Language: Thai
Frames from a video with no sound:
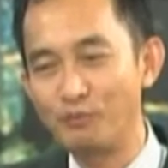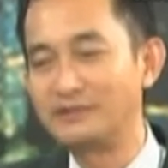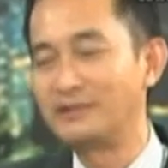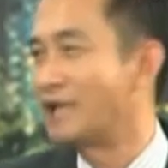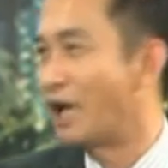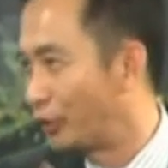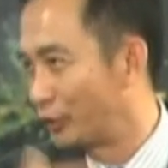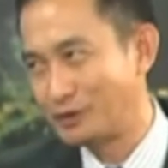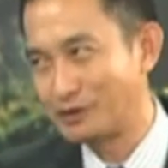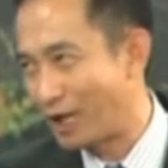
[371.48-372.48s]
ศึกษาประวั
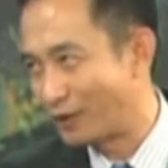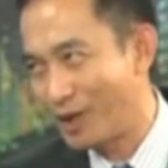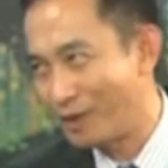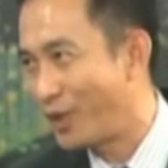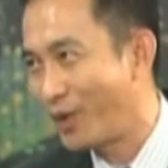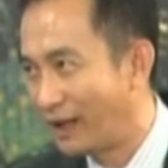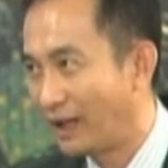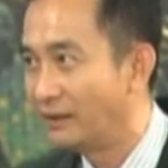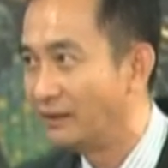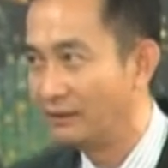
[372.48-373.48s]
ติศาสตร์ว่าเพราะอะไร
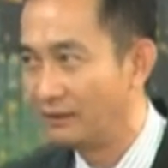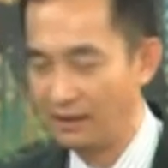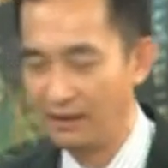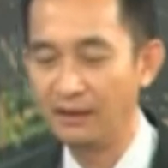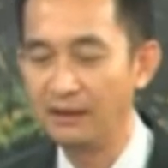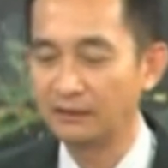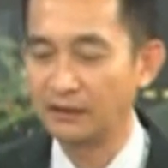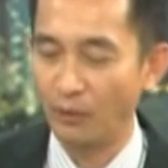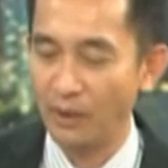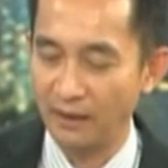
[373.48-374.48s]
นะฮะแต่
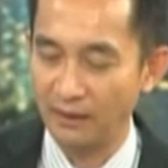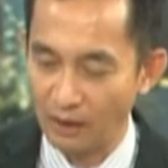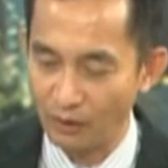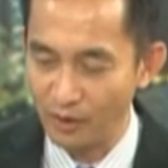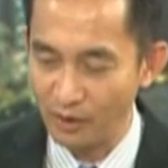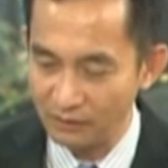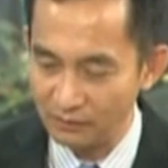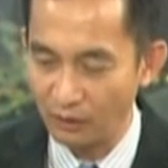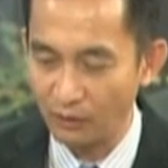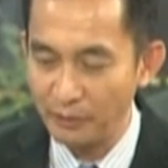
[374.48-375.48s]
ว่าเราก็เรา
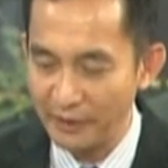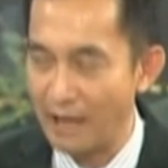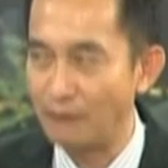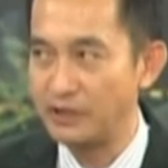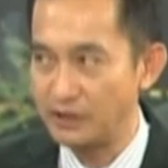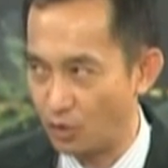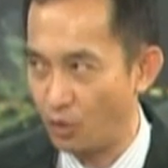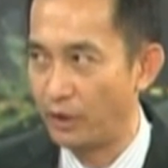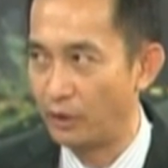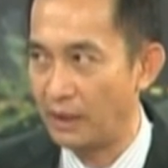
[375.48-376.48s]
ก็พยายามที่จะคุ
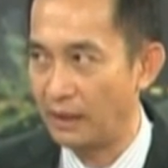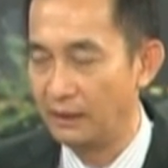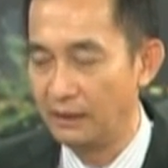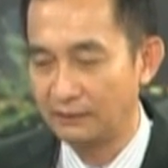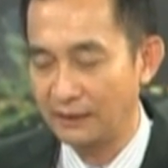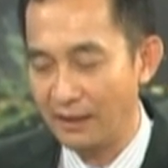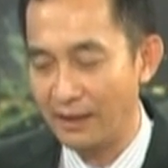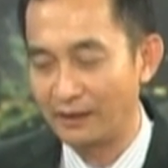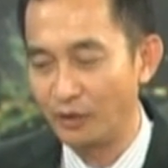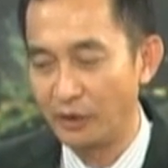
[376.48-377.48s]
ยว่าถ้าหาก
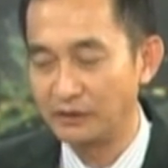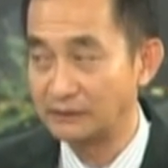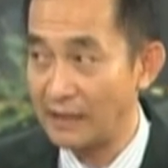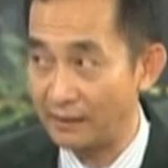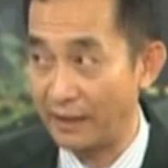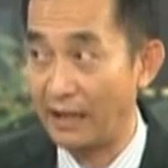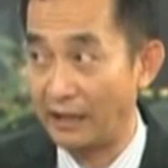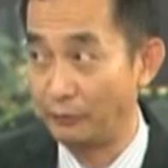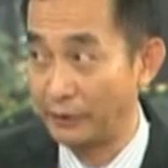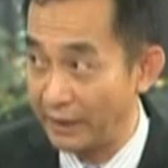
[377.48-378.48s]
เราเราจะสร้างแรงงานใน
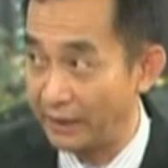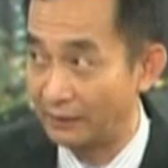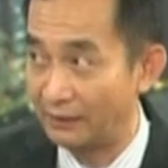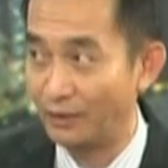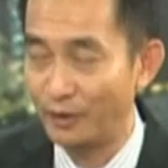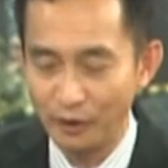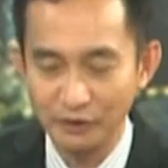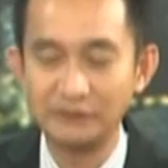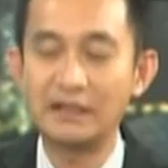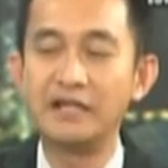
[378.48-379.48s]
ประเทศ แล้วก็เรา
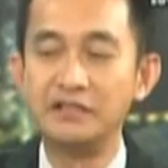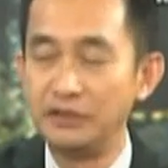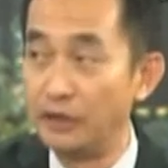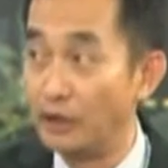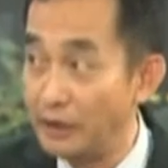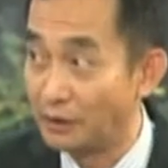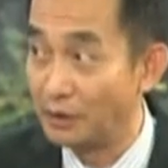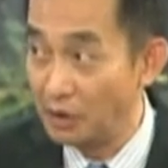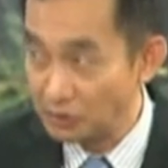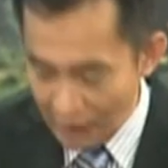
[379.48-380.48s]
จะสร้างสร้างเทคโนโลยี
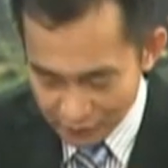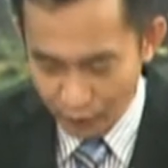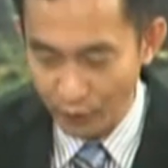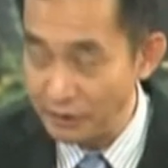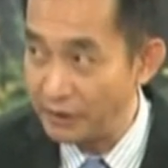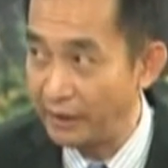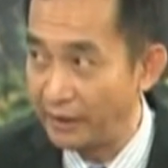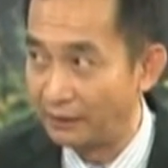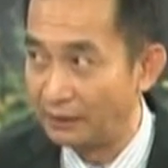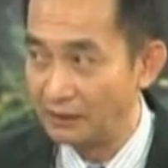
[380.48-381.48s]
สร้างเทคโนโลยีเอง
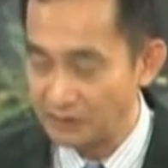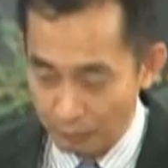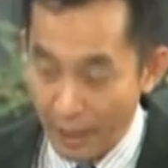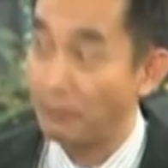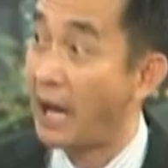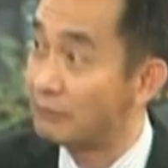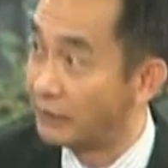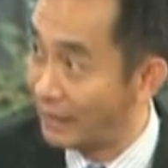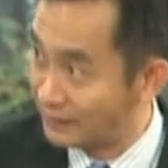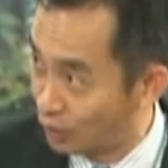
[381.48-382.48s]
สแปรพาร์ทมัน
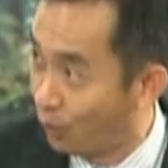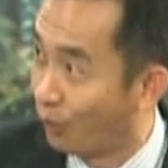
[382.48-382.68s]
น่าจะถูก